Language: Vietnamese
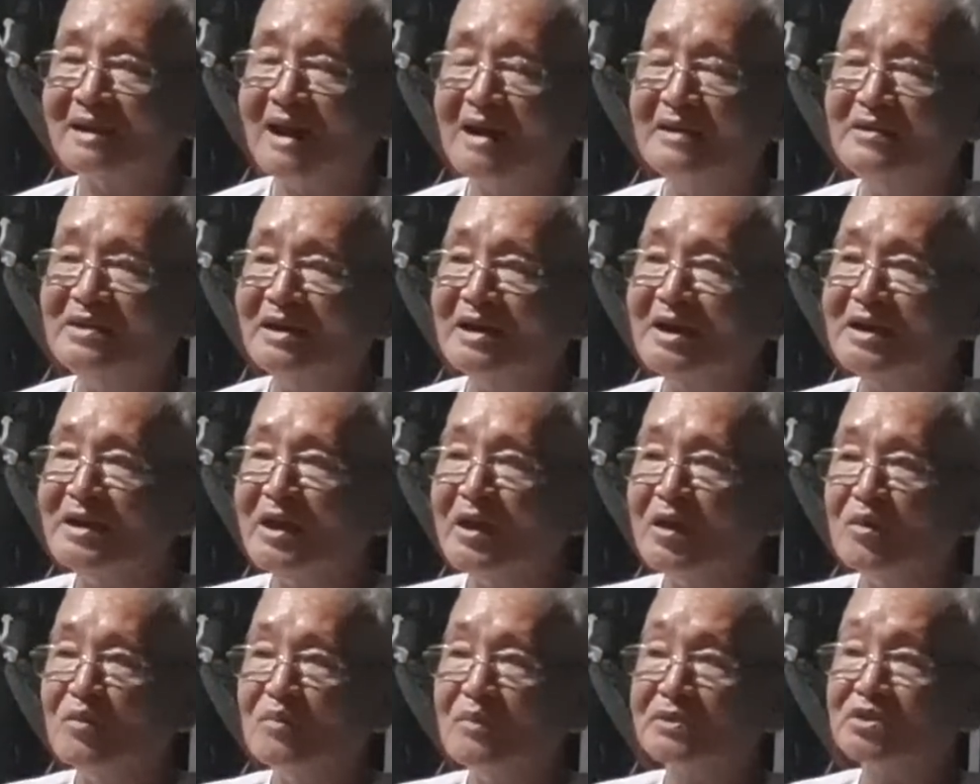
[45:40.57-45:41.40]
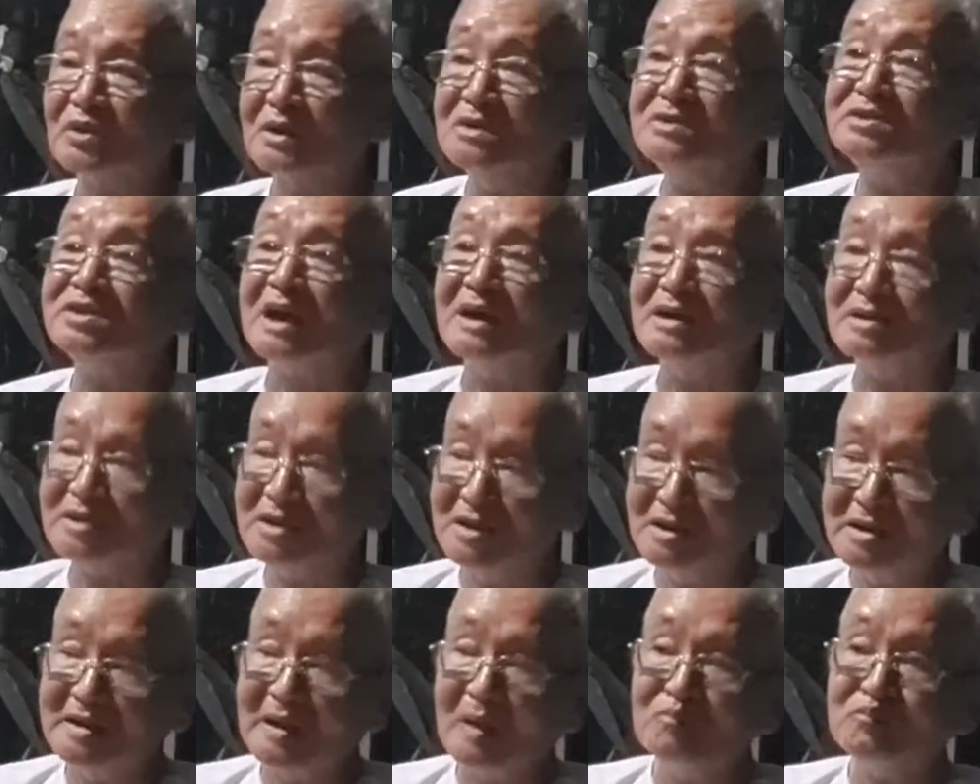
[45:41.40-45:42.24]
ở những cái điều mà tưởng chừng
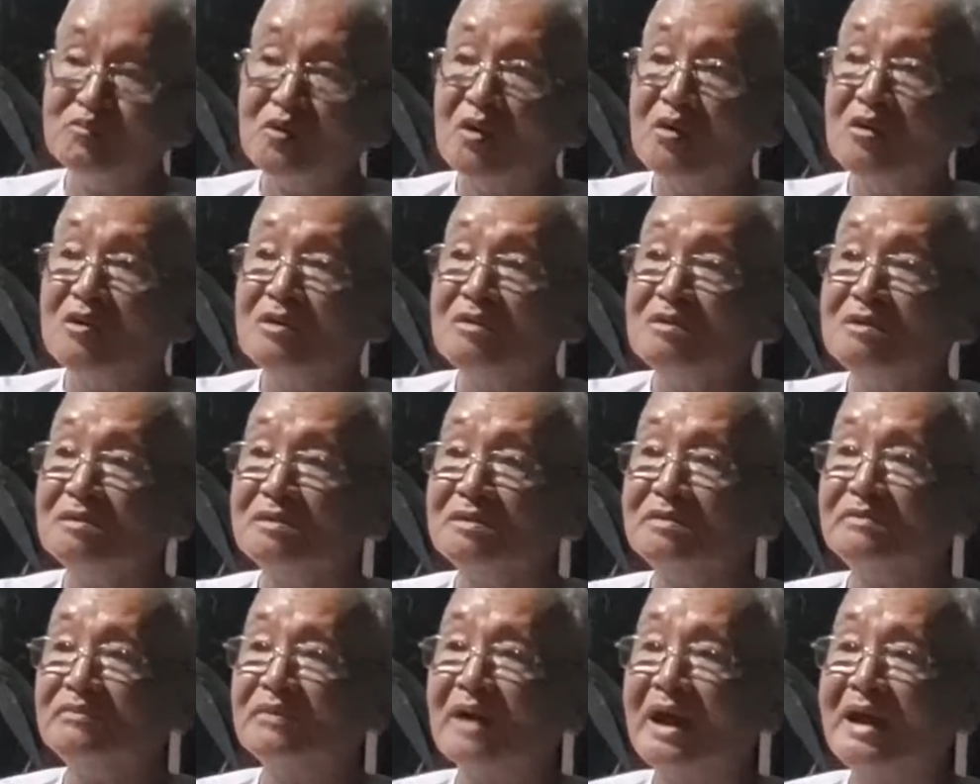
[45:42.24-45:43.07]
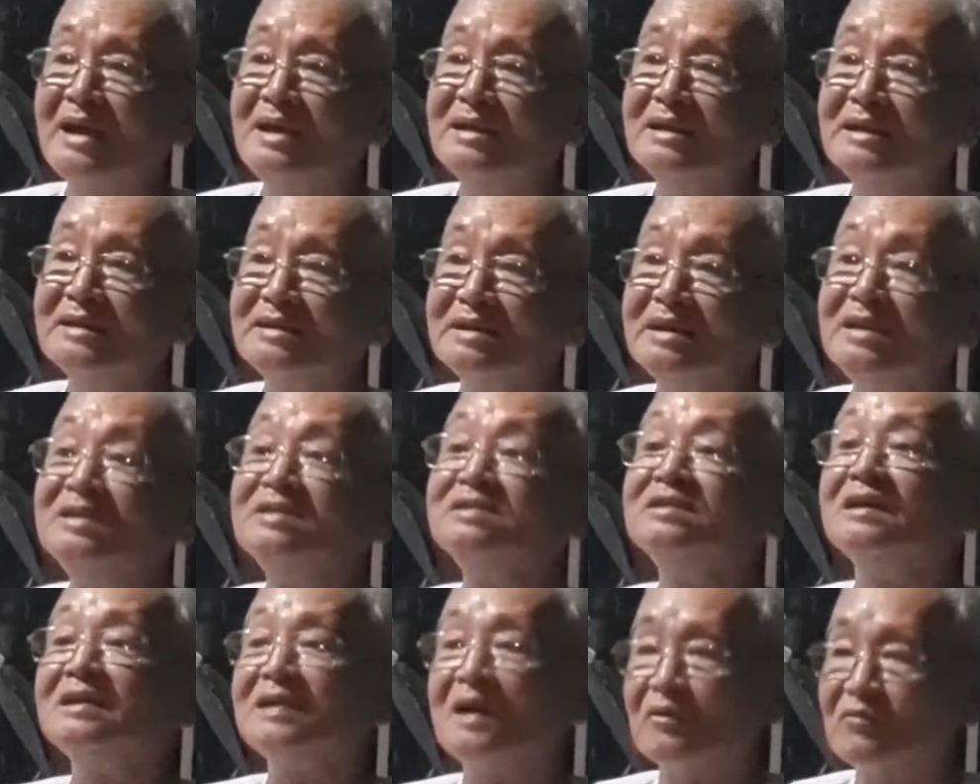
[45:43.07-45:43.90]
như không có phải là
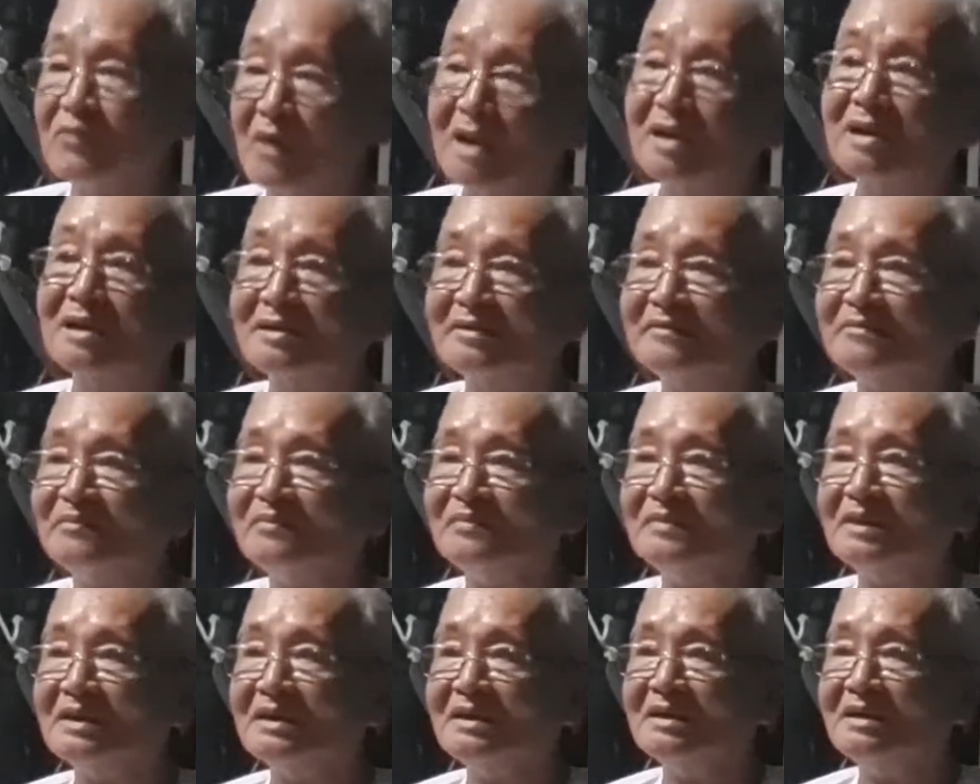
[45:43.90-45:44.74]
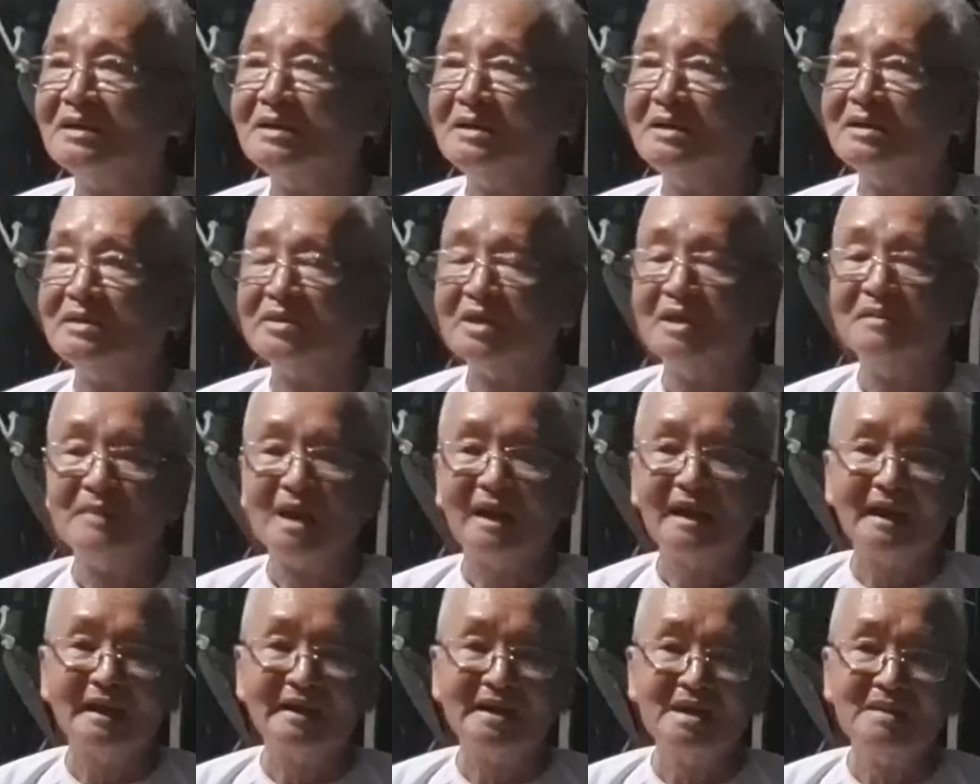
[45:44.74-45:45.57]
dính tới đạo Phật nhưng
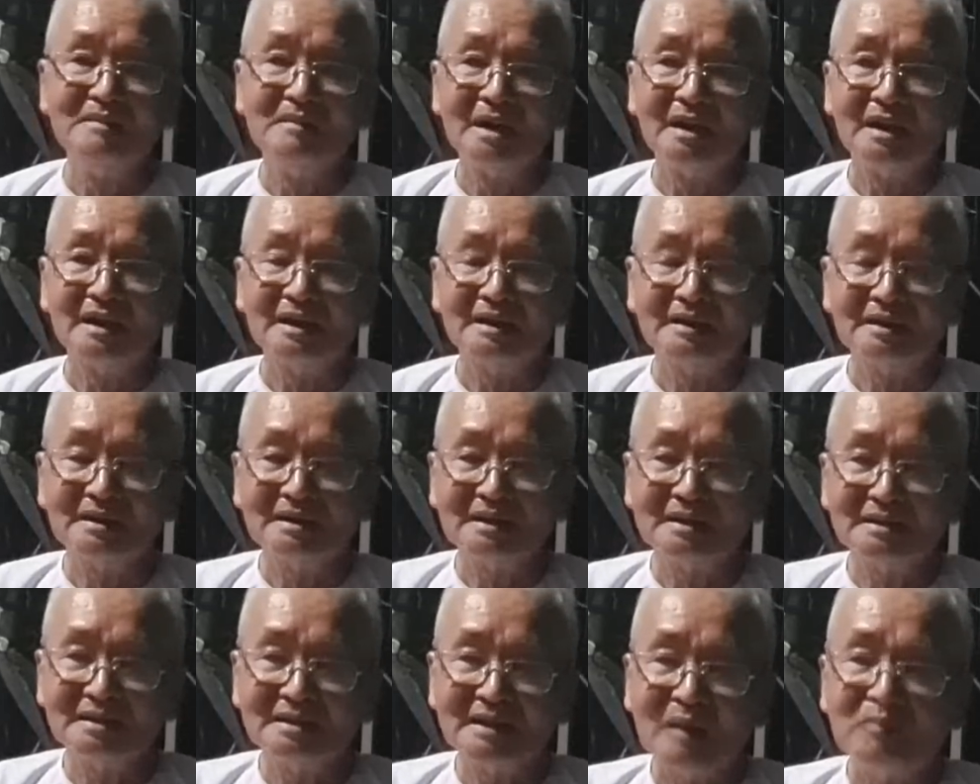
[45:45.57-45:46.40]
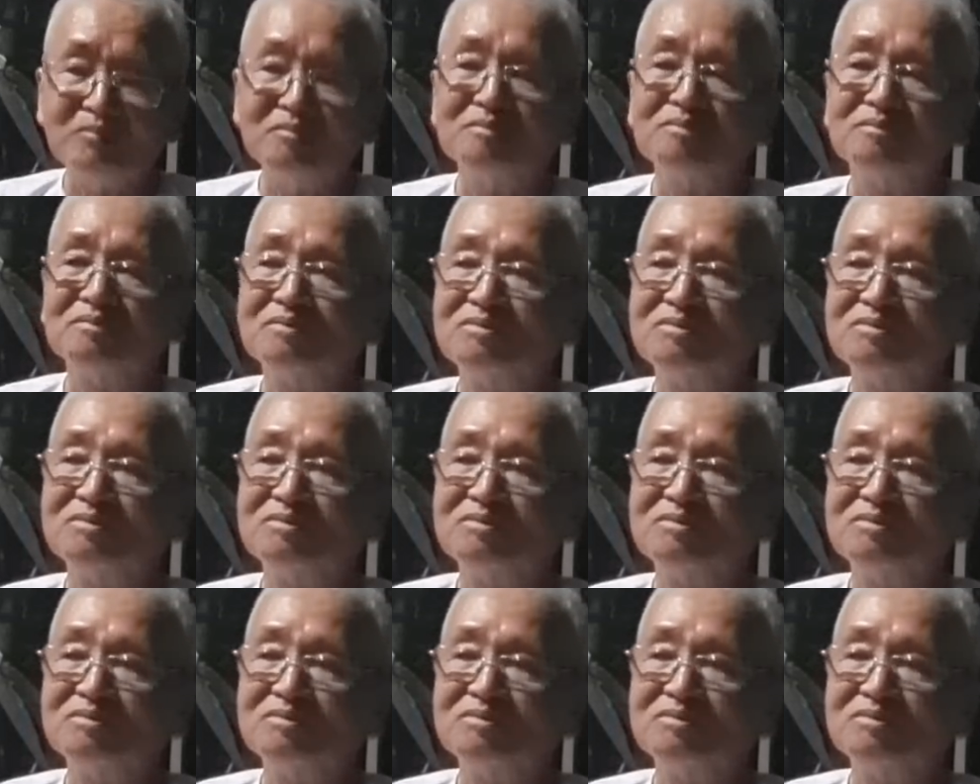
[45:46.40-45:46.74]
mà khi mà đọc